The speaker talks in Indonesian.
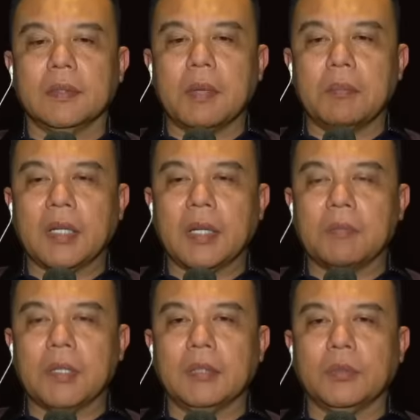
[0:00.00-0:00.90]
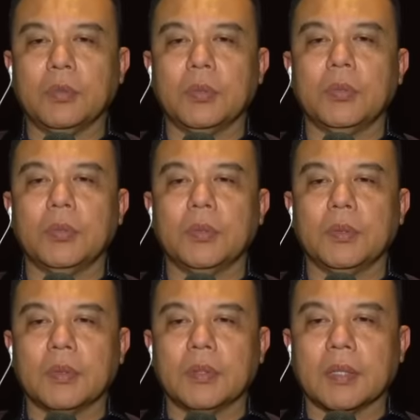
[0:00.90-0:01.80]
nama-nama itu
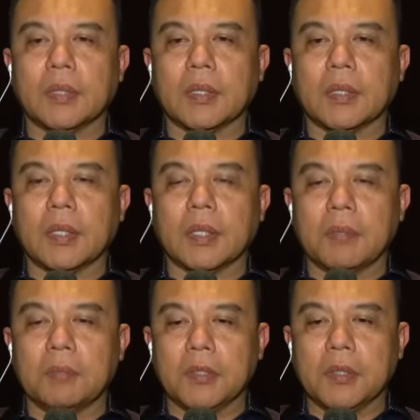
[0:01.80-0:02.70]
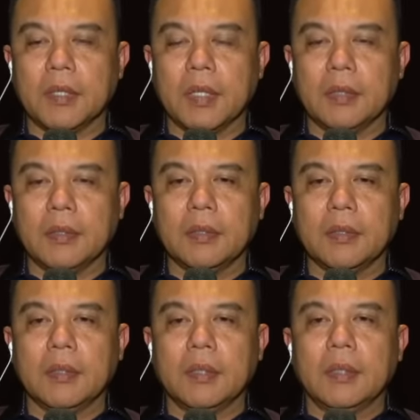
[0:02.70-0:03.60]
kemudian
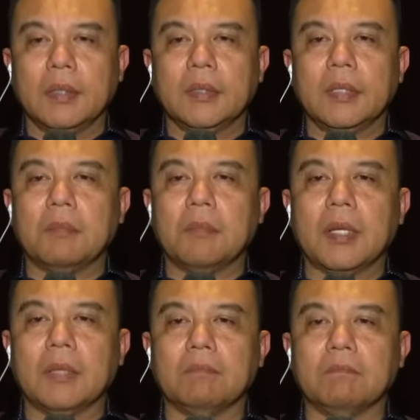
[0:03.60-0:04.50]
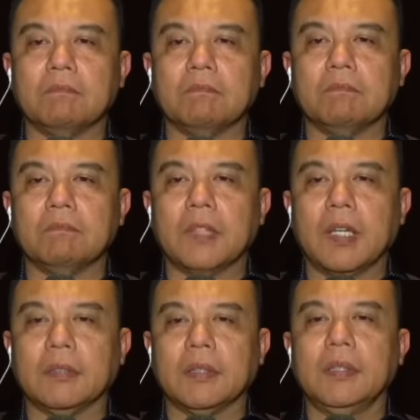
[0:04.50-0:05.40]
yang malam
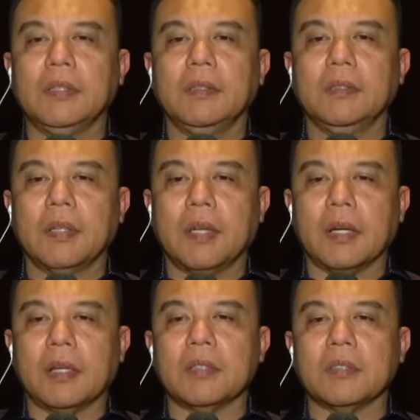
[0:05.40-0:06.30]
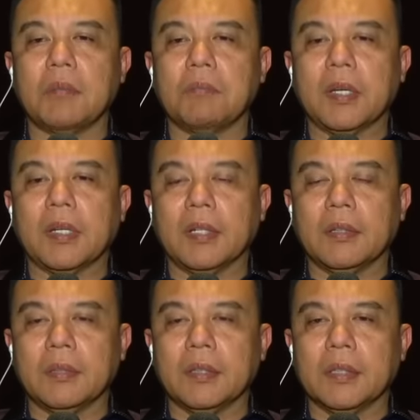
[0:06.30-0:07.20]
nanti akan
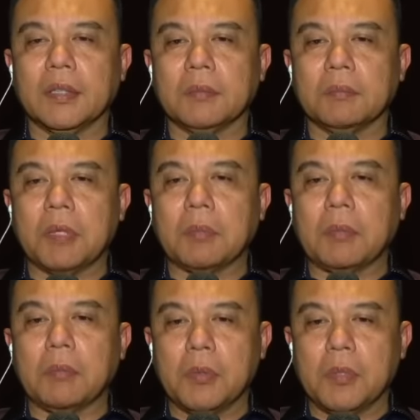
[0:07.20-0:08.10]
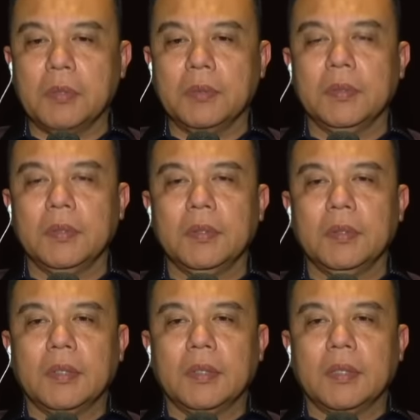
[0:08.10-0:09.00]
disampaikan oleh Pak Prabowo
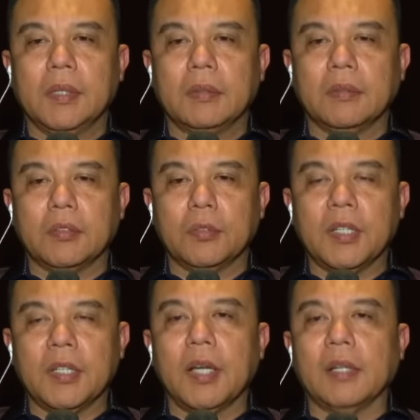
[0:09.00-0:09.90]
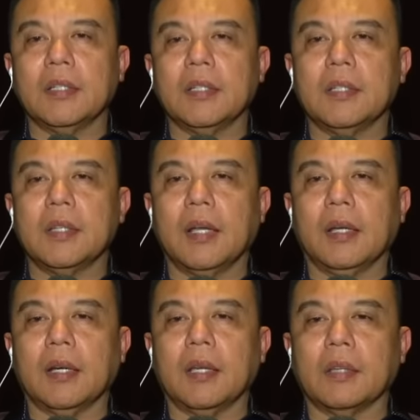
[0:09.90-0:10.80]
dan tentunya yang akan
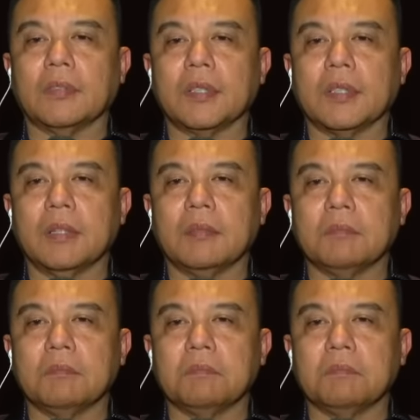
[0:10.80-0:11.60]
dideklarasikan